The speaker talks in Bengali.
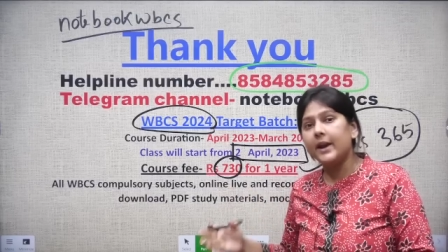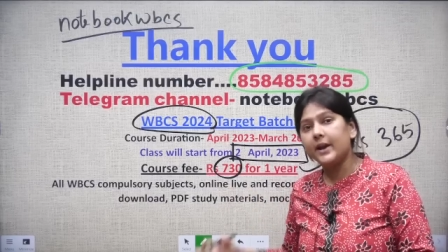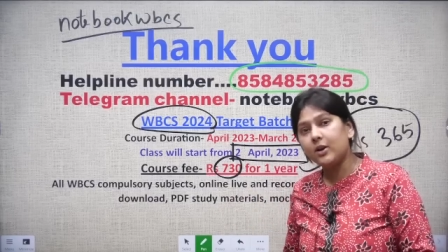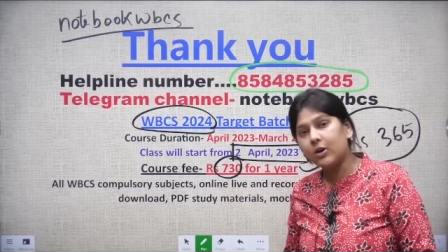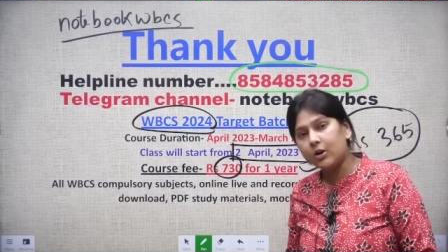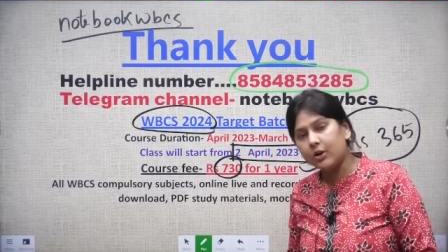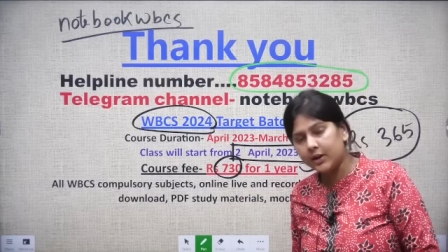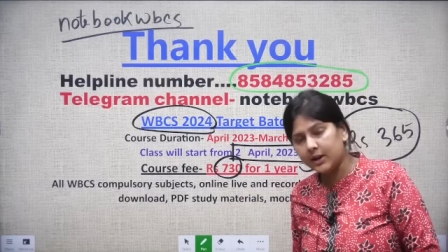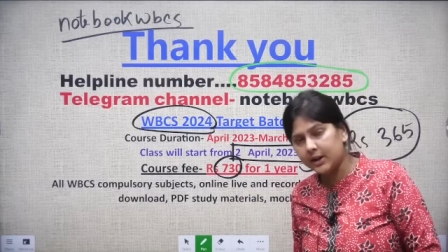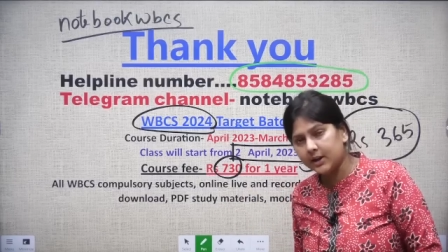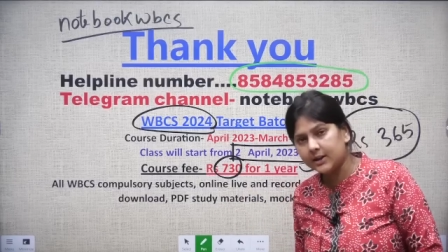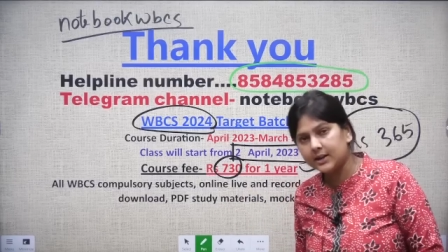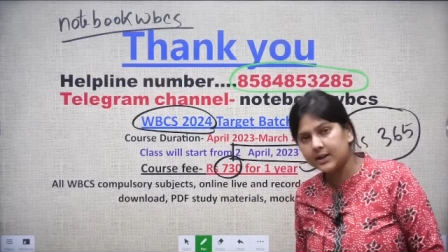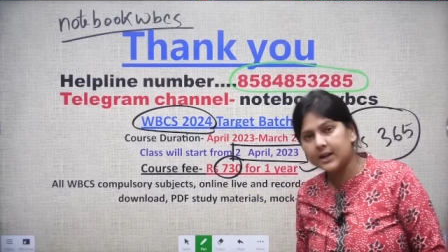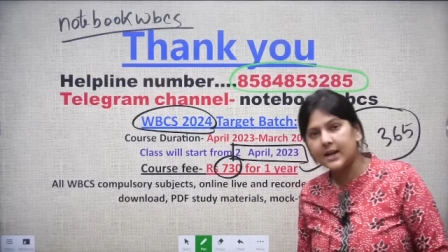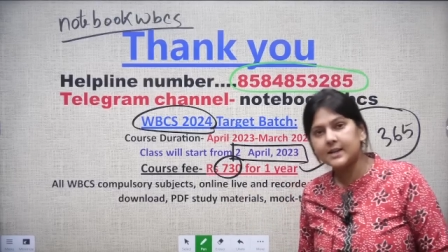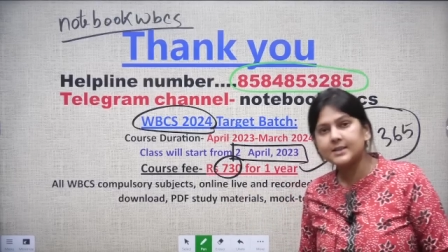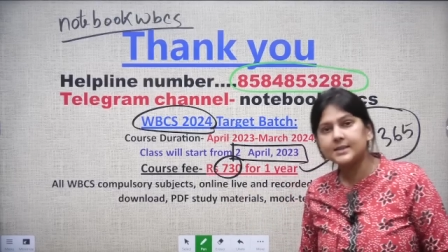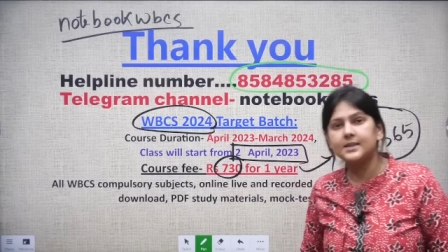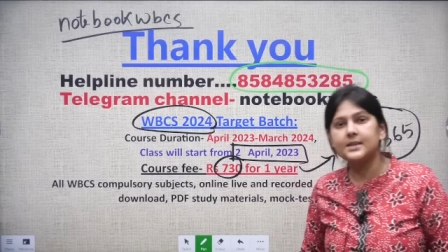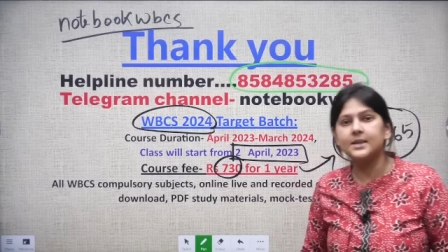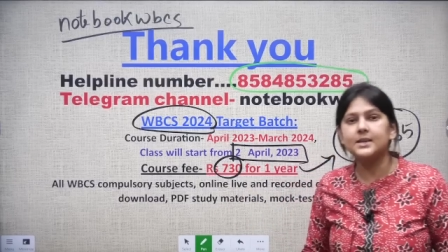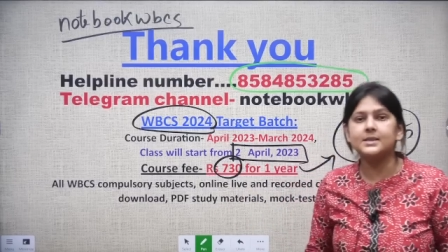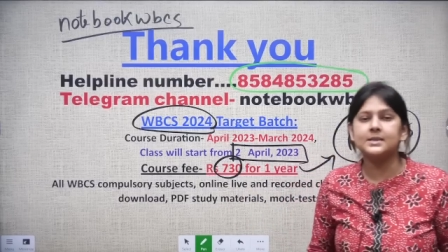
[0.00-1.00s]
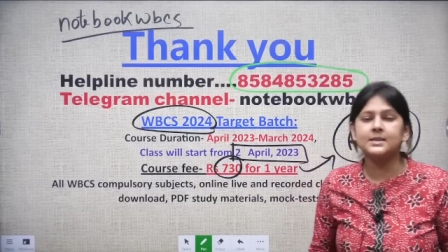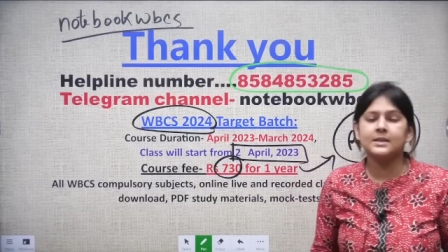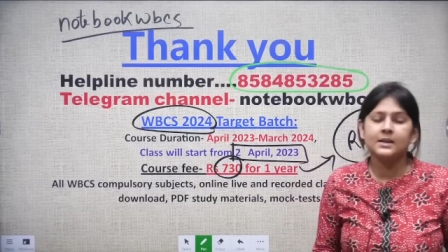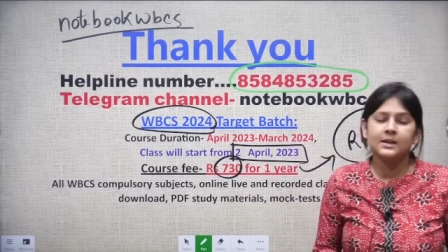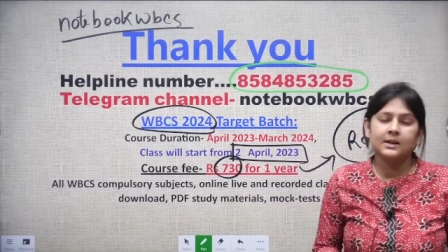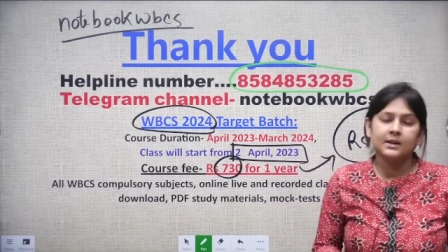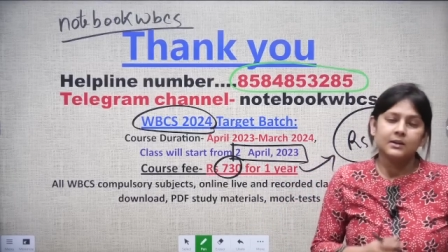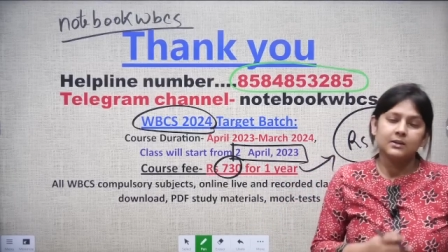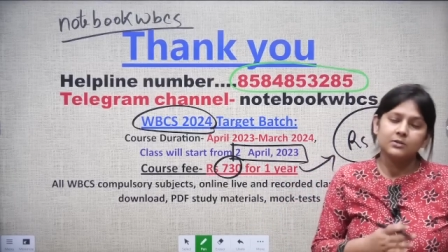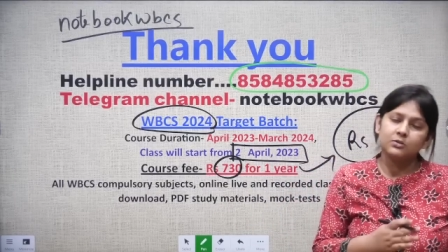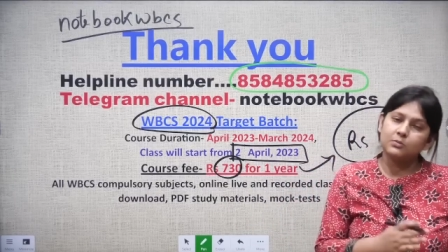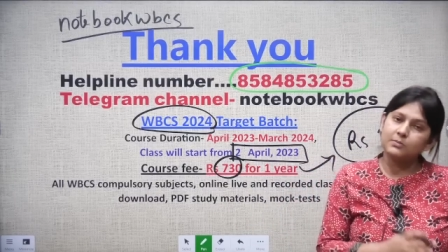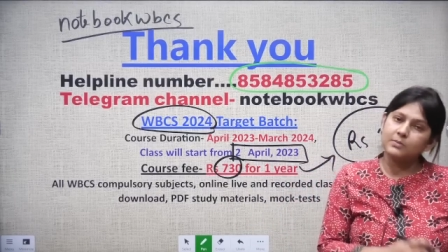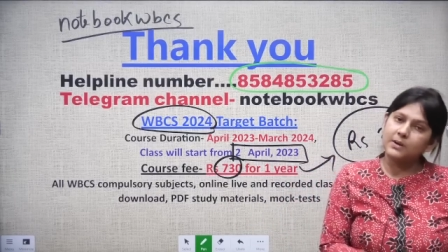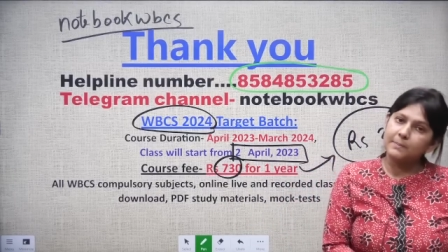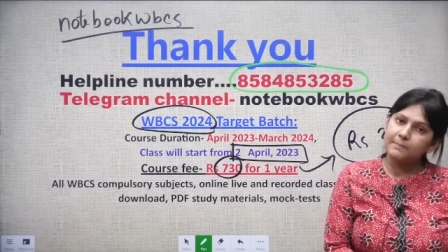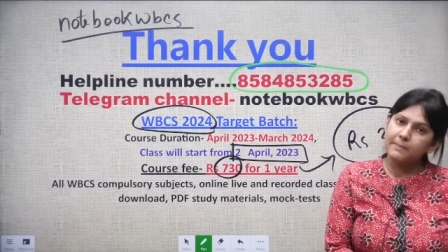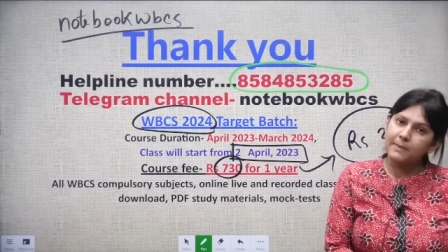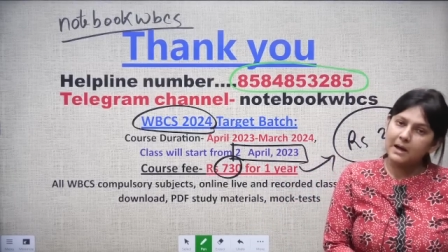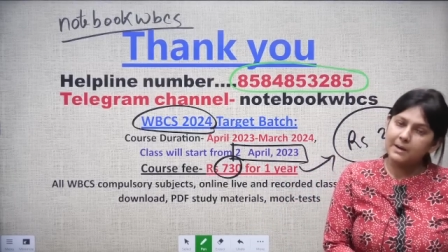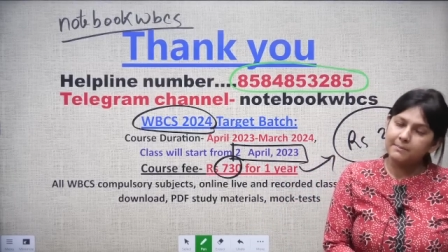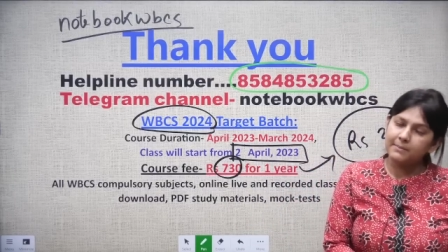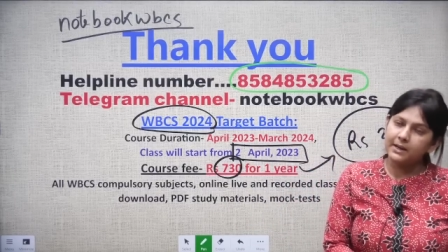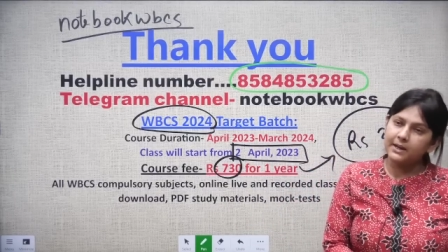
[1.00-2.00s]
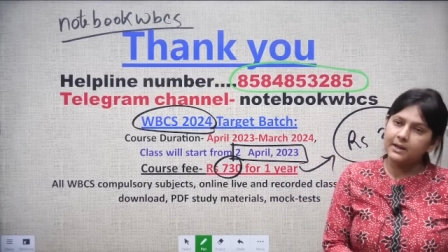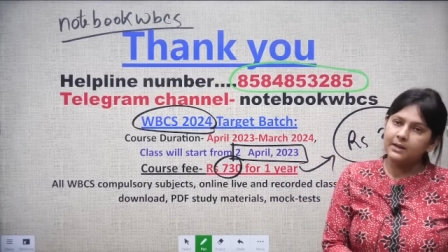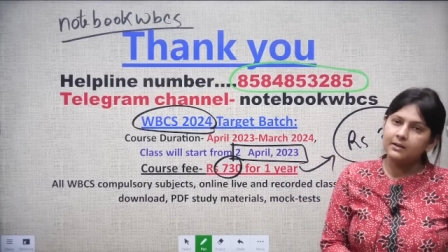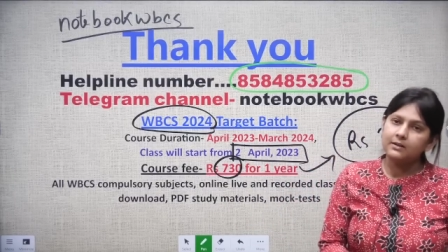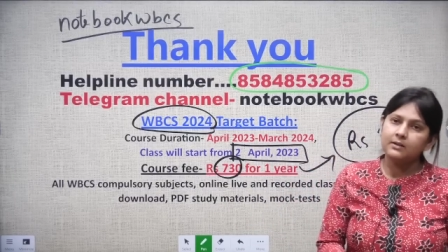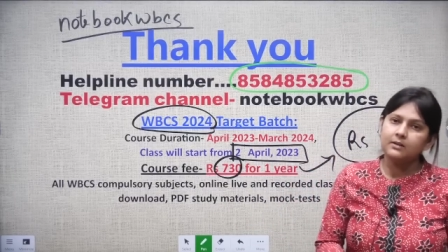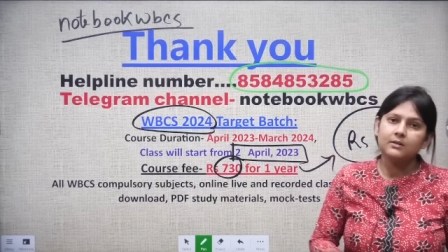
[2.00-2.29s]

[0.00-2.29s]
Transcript: রেকর্ডেড ক্লাসেস তোমরা পাবে